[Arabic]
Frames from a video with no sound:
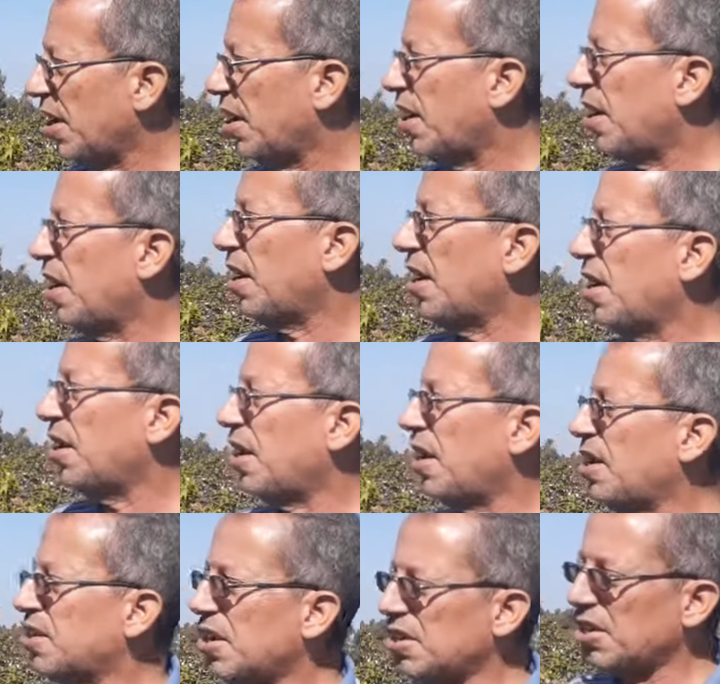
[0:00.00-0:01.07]
آه، اللي هي
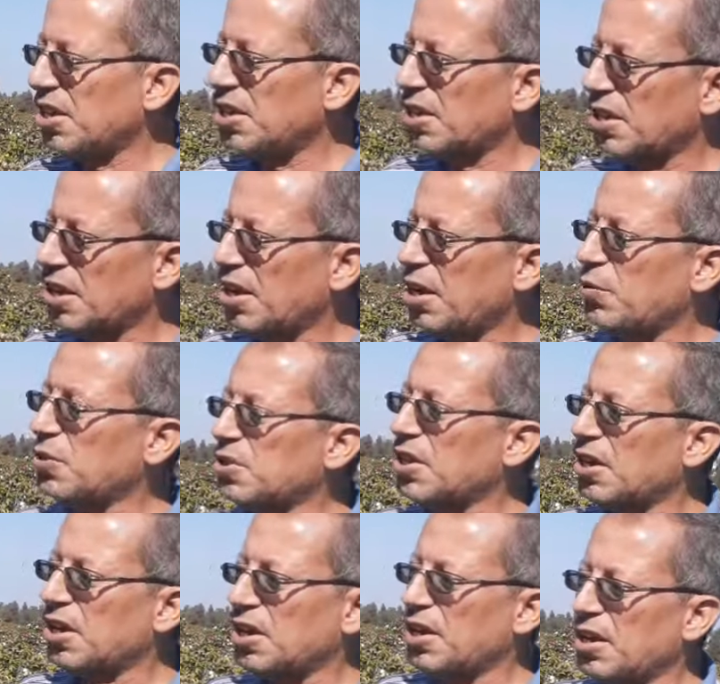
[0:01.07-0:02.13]
الجسد اثرت
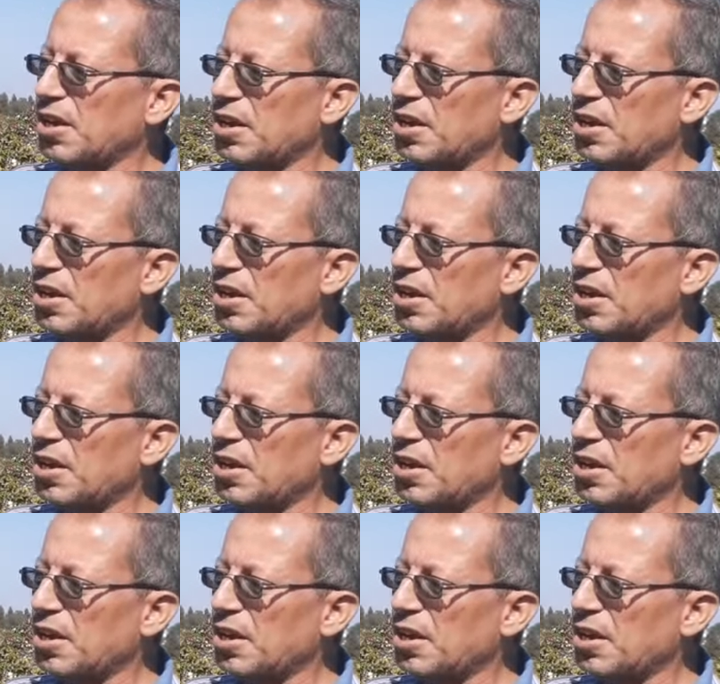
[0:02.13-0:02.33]
على النمو